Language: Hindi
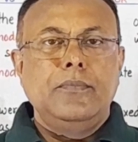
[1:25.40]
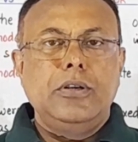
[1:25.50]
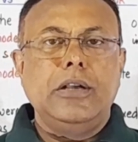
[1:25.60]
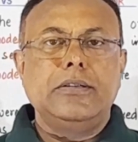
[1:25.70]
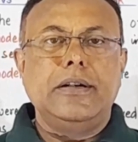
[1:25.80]

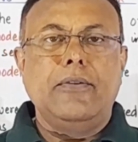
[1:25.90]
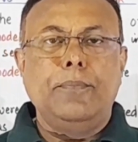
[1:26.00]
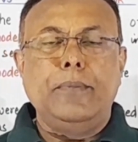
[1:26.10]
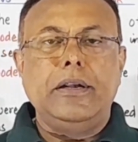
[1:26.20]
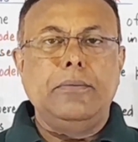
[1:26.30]
ढंग से
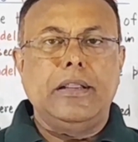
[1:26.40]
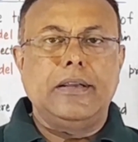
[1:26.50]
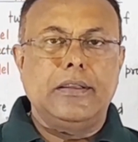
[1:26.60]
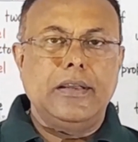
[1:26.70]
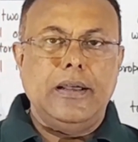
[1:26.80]
डेवलपमेंट की
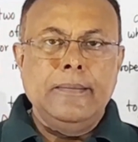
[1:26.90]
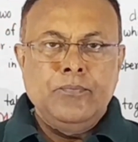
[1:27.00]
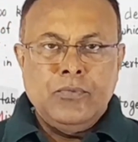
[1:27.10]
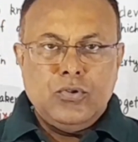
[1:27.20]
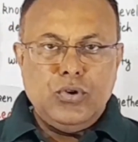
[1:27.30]
बात करता है
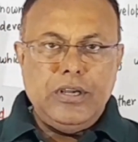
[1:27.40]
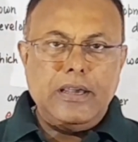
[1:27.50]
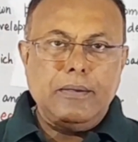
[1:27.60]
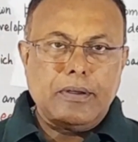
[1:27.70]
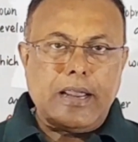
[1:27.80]
तो
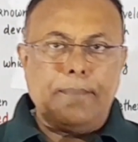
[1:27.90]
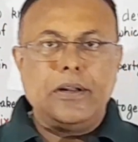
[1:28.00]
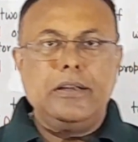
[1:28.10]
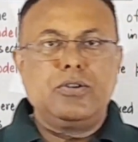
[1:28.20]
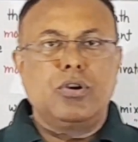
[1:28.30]
ये
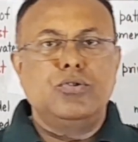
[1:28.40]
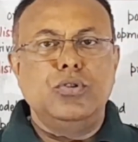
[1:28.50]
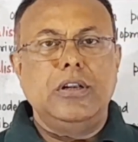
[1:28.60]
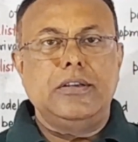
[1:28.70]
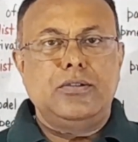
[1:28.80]
कैपिटलिस्ट और
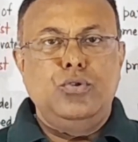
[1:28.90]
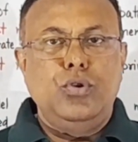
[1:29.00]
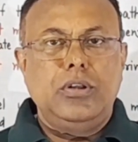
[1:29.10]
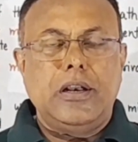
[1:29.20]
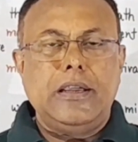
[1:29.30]
सोशलिस्ट
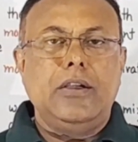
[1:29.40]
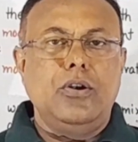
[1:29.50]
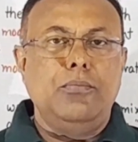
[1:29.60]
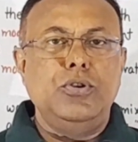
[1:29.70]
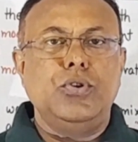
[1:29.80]
दो तरह की
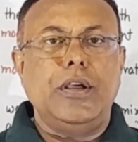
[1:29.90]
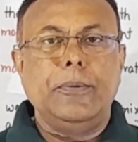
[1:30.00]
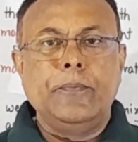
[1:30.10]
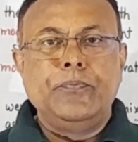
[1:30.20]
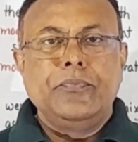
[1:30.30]
इकोनॉमी जो है
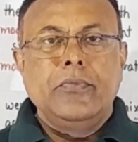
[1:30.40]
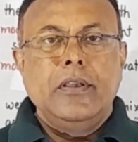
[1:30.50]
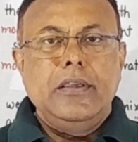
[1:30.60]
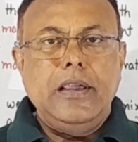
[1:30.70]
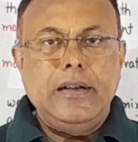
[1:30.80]

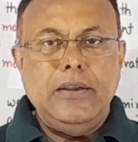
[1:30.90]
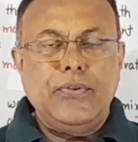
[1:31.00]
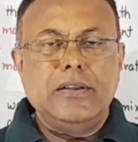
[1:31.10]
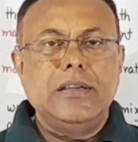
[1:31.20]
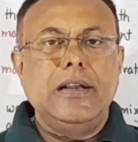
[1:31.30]
ये
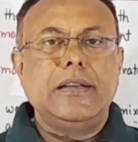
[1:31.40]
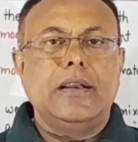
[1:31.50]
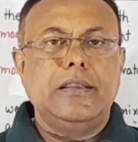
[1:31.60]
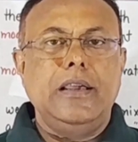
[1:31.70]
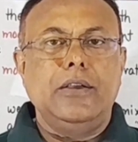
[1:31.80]
डिफ्रेंशिएट
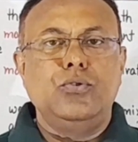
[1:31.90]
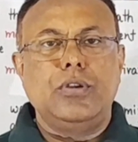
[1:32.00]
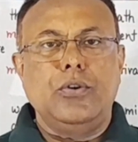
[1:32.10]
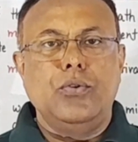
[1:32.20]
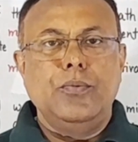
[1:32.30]
करती है एक
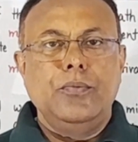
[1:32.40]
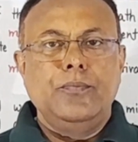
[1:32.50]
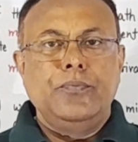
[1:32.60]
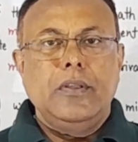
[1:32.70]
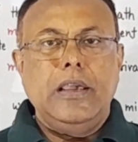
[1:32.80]
दूसरे को
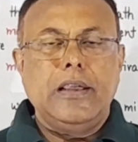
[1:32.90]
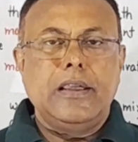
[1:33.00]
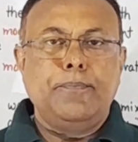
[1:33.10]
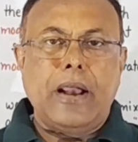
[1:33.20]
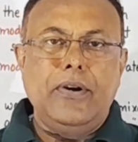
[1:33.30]
एक
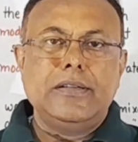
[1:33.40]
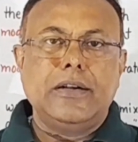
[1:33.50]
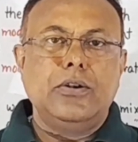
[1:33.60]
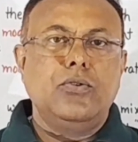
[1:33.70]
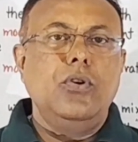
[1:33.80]
प्राइवेट
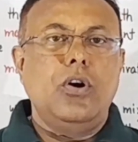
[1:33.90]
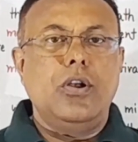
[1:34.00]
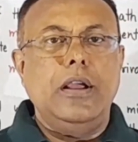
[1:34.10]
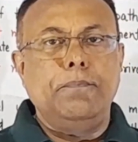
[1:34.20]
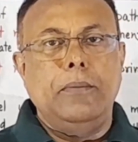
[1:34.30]
सेक्टर को
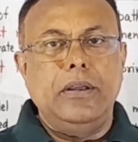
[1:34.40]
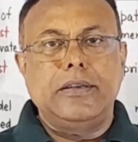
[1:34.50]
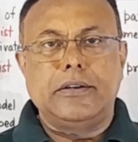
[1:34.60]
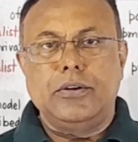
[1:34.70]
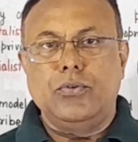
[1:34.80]
और एक पब्लिक
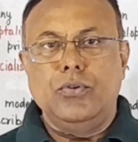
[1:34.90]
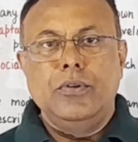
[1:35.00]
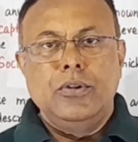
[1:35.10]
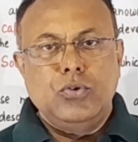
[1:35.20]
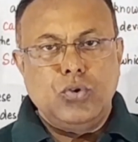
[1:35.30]
सेक्टर को
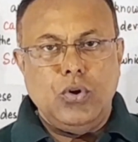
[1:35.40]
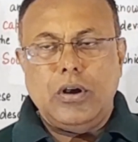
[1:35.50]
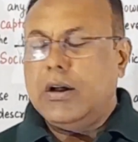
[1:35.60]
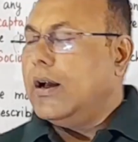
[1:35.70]
तो